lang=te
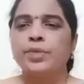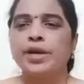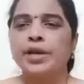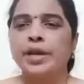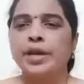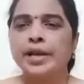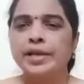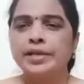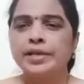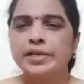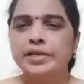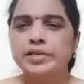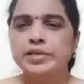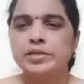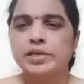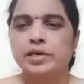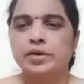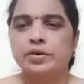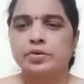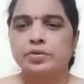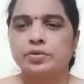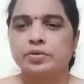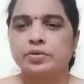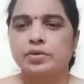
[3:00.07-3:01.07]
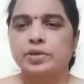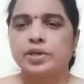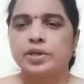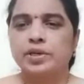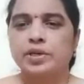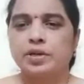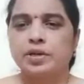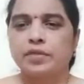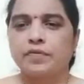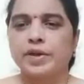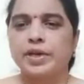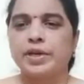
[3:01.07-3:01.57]
చేశారు ఈ ఇరవై
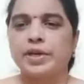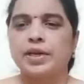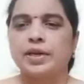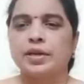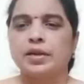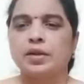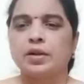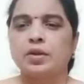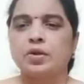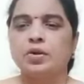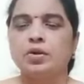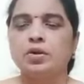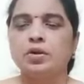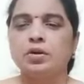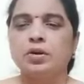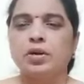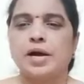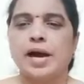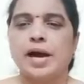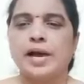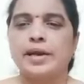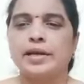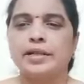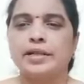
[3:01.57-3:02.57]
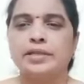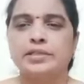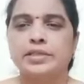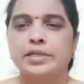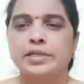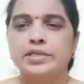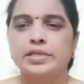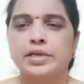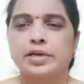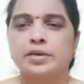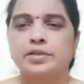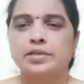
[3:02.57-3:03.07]
నెలల్లో ఆయన అది చేశారు
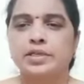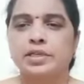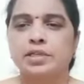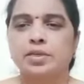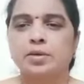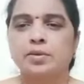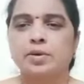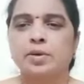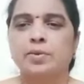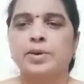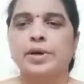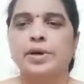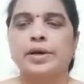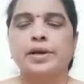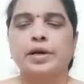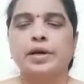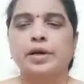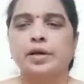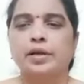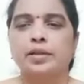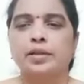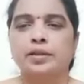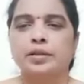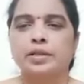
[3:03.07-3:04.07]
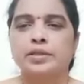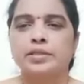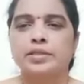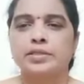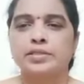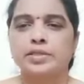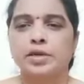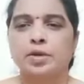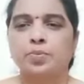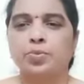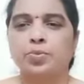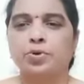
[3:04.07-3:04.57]
చంద్రబాబు నాయుడు గారు అదంతా చేశారు
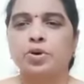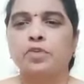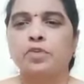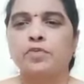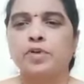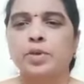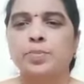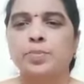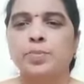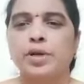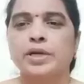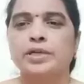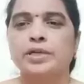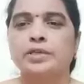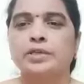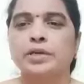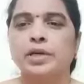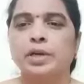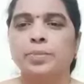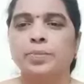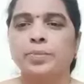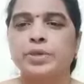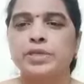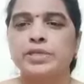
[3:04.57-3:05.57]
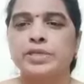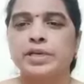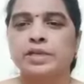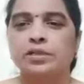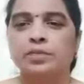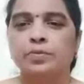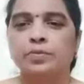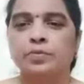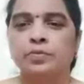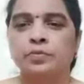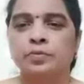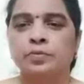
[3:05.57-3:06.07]
పోలవరం ప్రాజెక్టు డెబ్బై శాతం
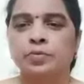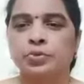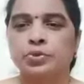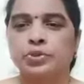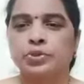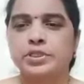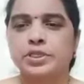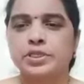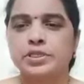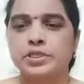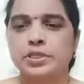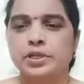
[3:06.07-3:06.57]
పూర్తి చేశారు